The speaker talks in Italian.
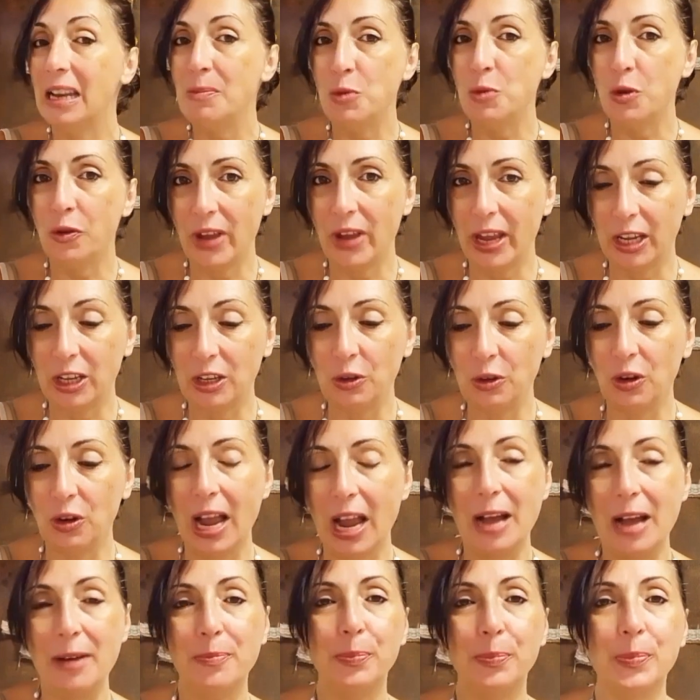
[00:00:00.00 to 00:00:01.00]
del mio
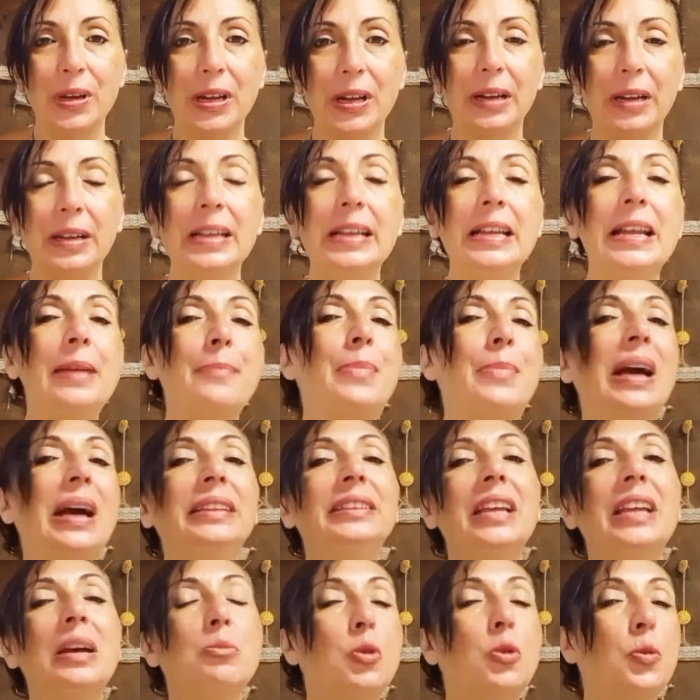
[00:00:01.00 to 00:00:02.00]
vecchio camper, ma
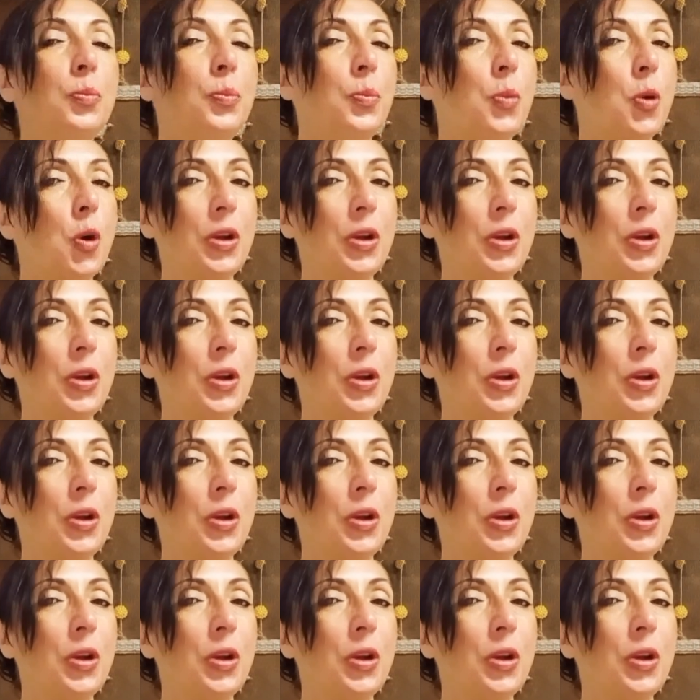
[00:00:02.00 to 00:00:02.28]
andiamo un